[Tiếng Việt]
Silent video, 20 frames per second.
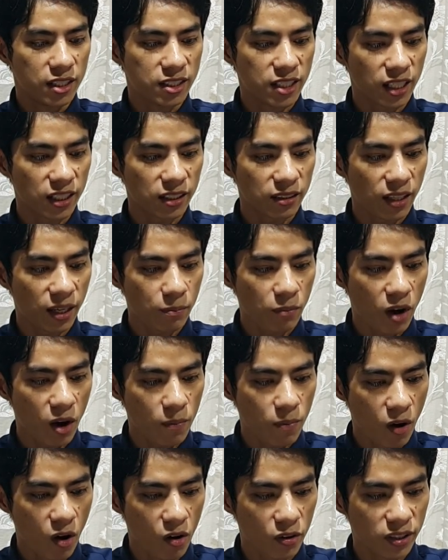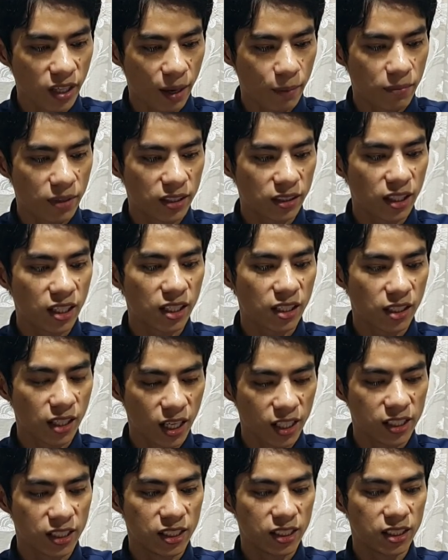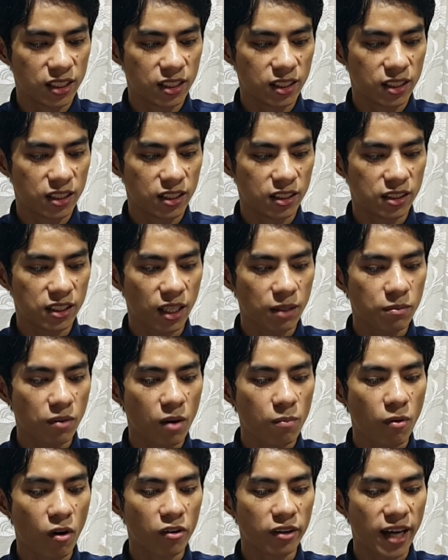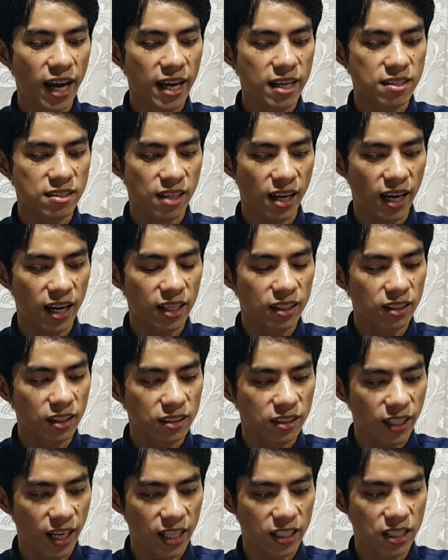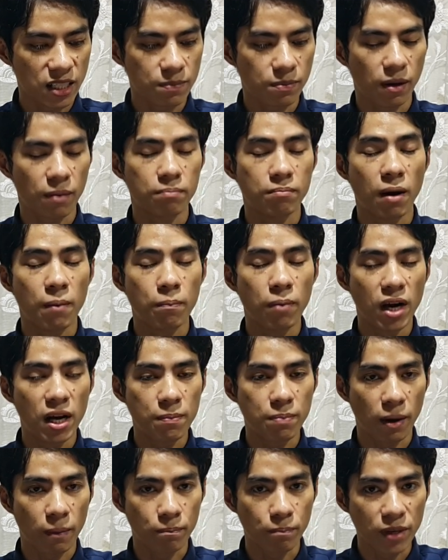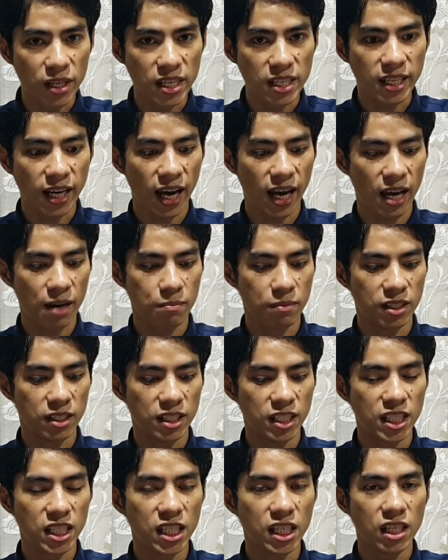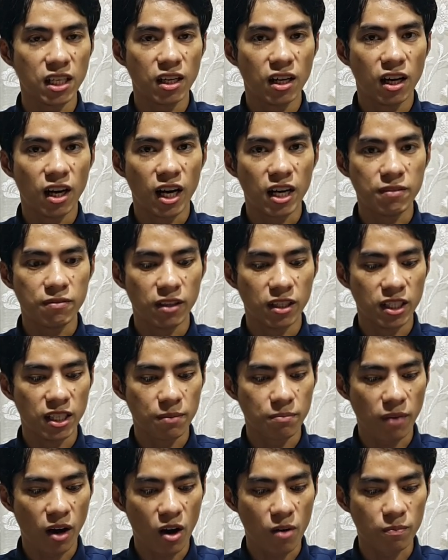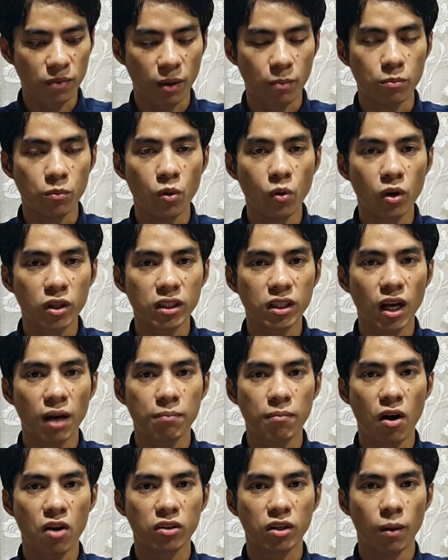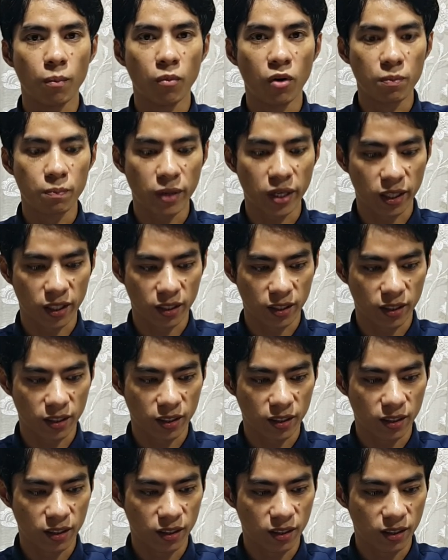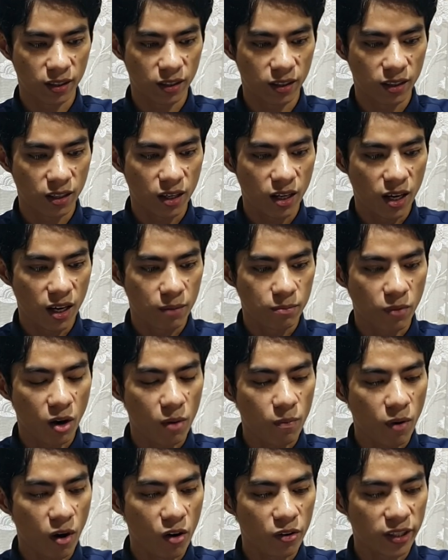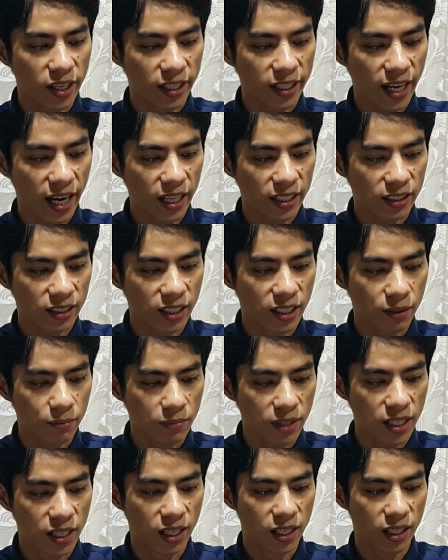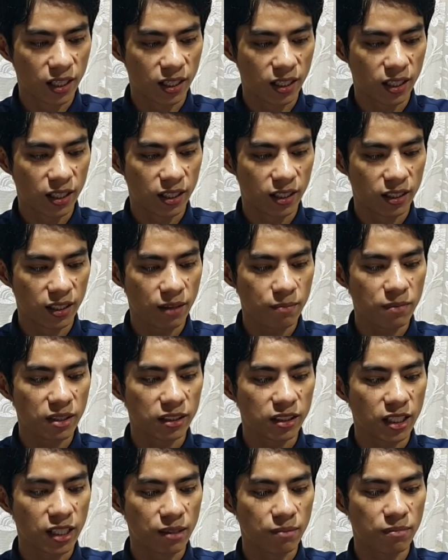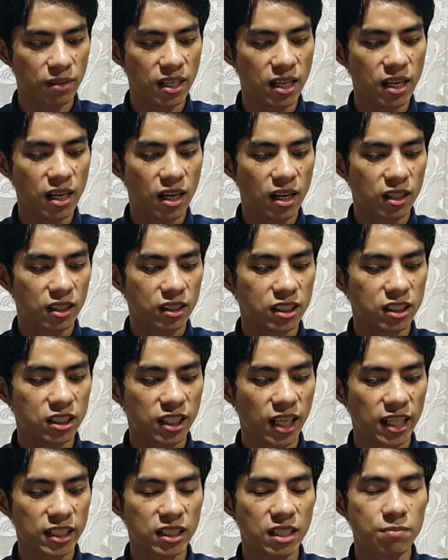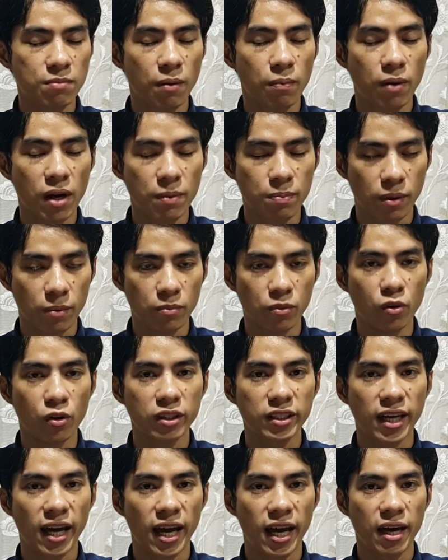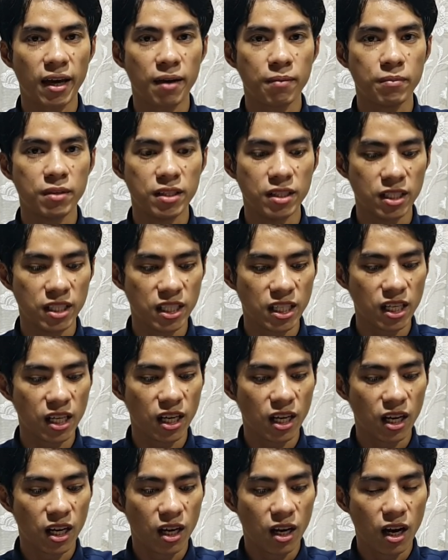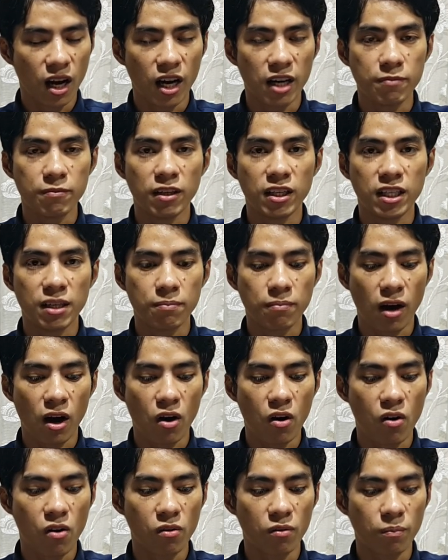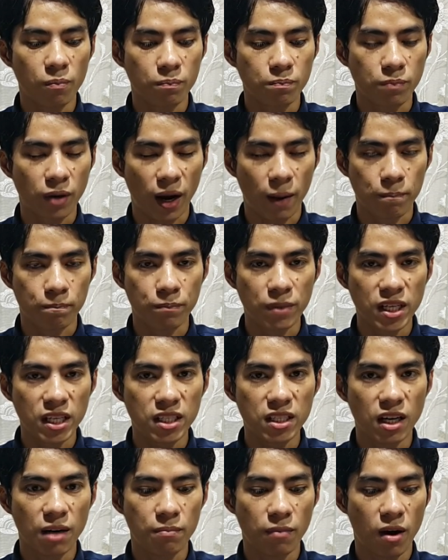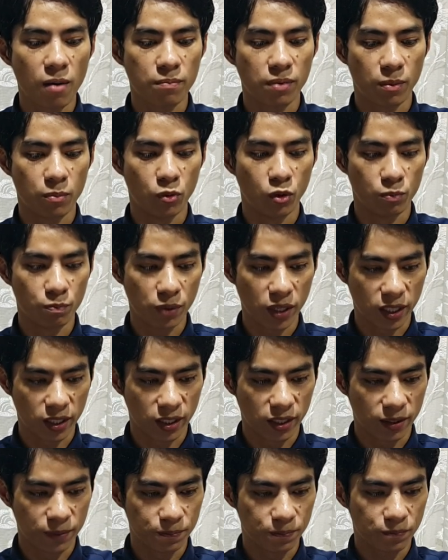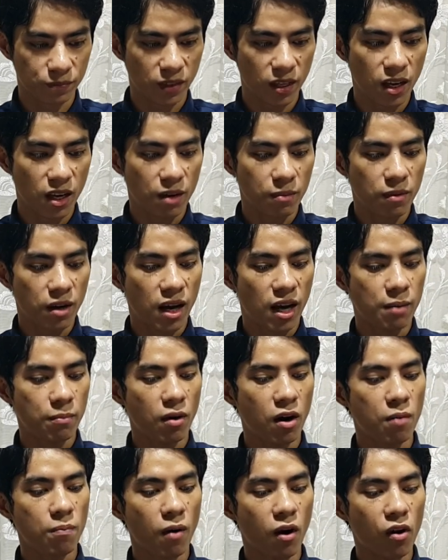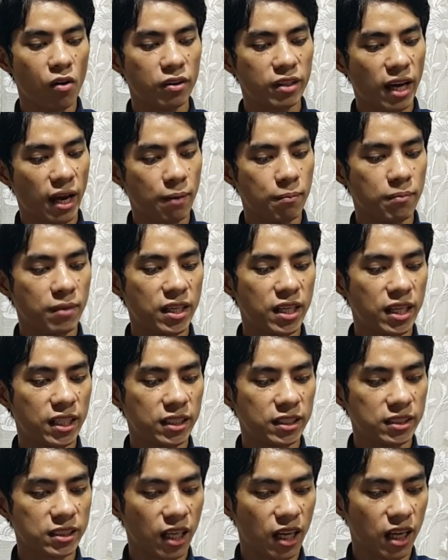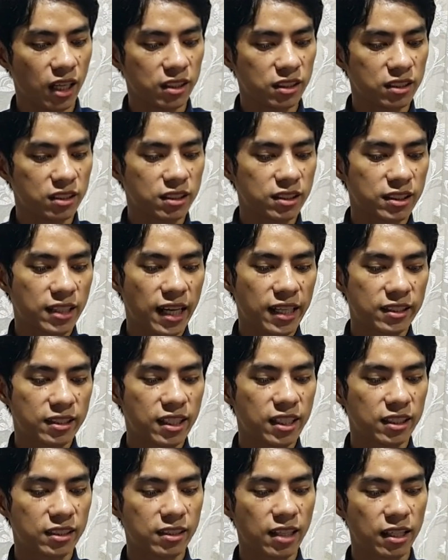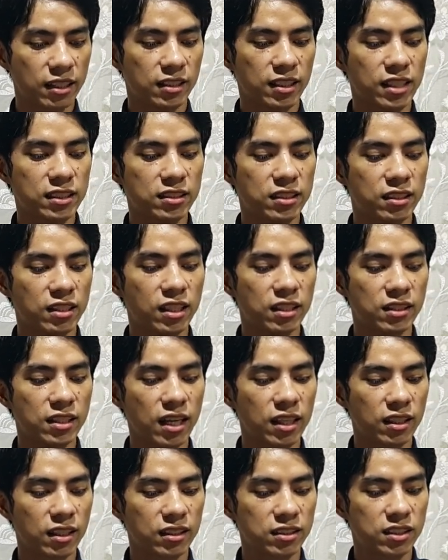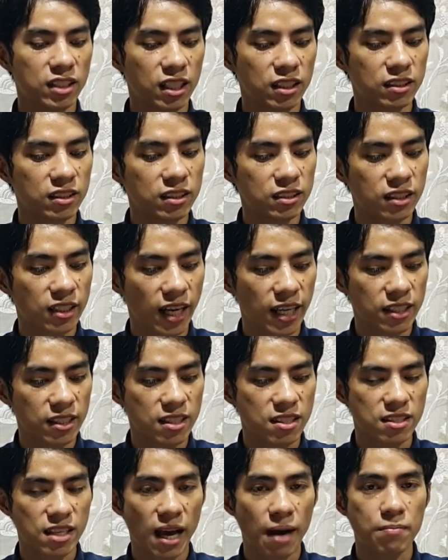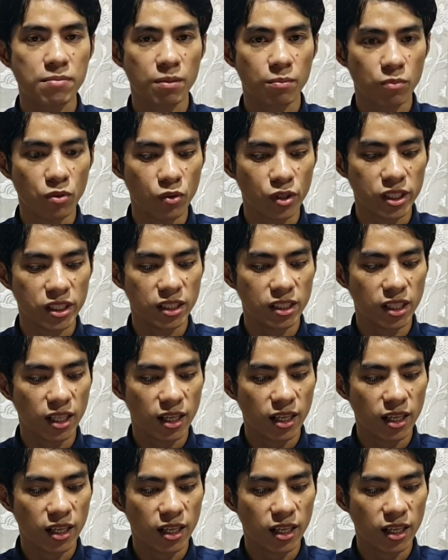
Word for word: chẳng bom on đại miên thiết đầy chẳng bom on ai sign là ngày thì đặt mà pay đặt pi khai mình ní hay về liêm mau đặt buôn đo mau đo mồi bực bom on đại ca thiết mía nó miên thiết mía cứ ngày thì mà pay đặt buôn khai mình ní hay về liêm mau đặt pi đo mau đặt buôn bực hay bom on đại miên ca thiết tắc nó sẽ thiết tắc chẳng như ngày thì sam sập mũi